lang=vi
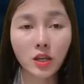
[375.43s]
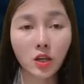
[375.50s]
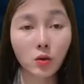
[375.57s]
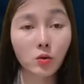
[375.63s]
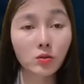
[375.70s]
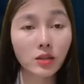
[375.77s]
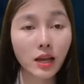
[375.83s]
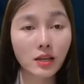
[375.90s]

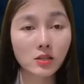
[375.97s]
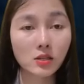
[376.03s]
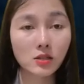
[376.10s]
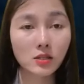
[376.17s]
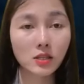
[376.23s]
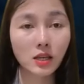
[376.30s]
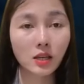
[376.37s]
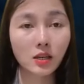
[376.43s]
Cô Xuân
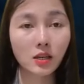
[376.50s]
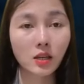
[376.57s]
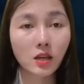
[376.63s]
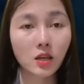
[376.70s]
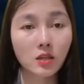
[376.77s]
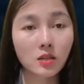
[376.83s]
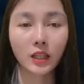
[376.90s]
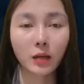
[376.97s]
này,
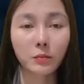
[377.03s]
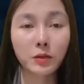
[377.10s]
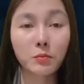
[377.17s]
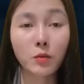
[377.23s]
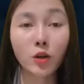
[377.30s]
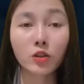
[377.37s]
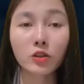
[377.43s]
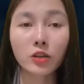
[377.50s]
năm
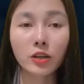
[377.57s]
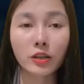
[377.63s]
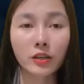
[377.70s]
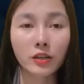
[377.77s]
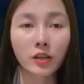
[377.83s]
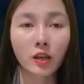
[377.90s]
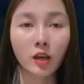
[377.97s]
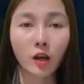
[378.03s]
nay cô bao nhiêu
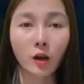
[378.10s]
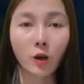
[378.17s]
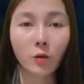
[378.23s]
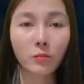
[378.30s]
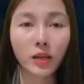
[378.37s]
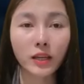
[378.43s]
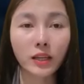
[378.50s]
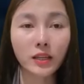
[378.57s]
tuổi rồi
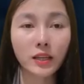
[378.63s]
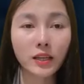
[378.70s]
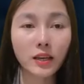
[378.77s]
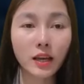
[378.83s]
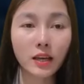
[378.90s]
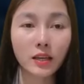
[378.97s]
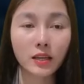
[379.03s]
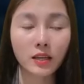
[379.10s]
nhỉ?
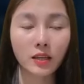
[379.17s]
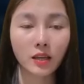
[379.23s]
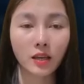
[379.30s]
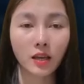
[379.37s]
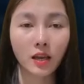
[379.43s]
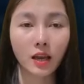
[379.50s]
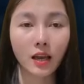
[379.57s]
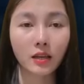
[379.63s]

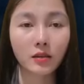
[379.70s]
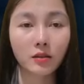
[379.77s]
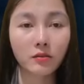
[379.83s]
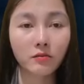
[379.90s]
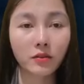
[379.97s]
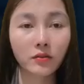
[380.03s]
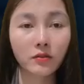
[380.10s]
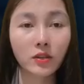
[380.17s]
Dạ
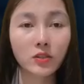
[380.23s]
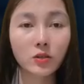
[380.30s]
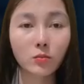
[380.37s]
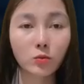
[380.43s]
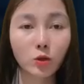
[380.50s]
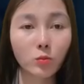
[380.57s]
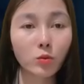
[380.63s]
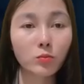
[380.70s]
em
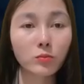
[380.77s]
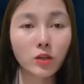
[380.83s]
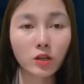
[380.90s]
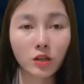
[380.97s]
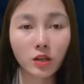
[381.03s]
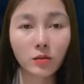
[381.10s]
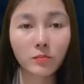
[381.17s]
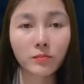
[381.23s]
32.
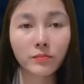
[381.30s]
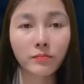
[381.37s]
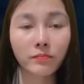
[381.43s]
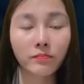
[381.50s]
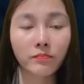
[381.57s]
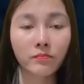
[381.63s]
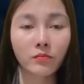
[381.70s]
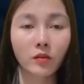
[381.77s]
Em thua
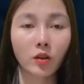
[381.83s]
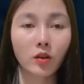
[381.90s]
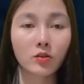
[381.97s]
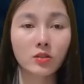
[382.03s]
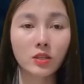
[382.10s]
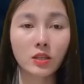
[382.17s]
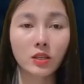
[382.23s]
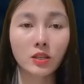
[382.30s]
nhà em 10
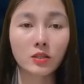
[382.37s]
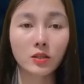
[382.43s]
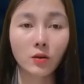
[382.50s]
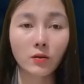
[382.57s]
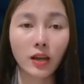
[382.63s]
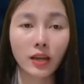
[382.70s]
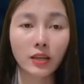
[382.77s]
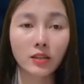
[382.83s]
tuổi tròn anh
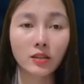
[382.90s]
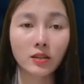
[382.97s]
ạ.